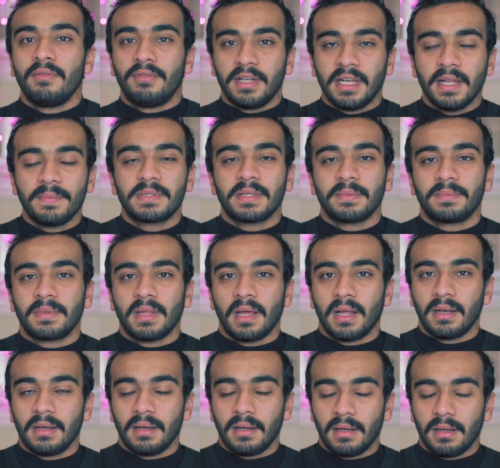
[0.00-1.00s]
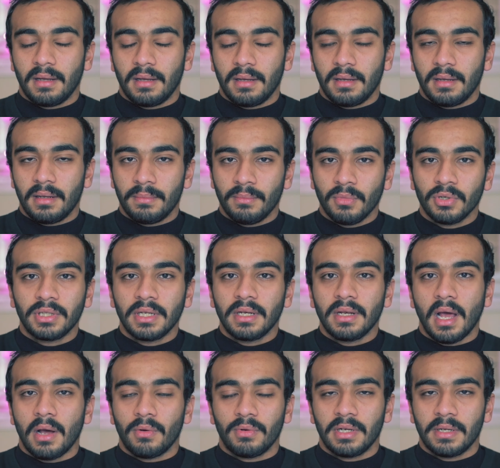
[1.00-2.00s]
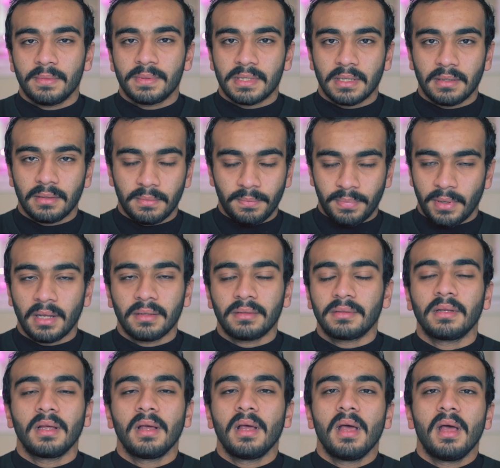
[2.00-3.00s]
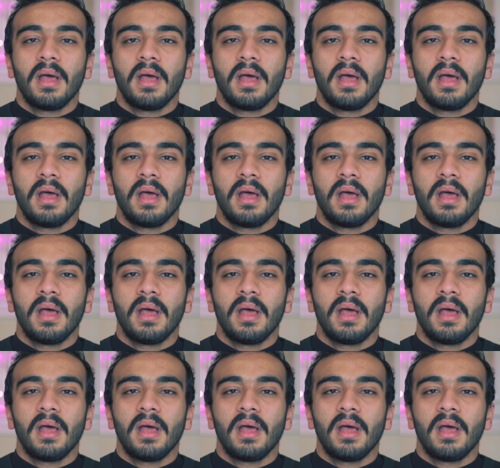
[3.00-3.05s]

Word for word: اللبس بتاع الموديل او اللبس البراند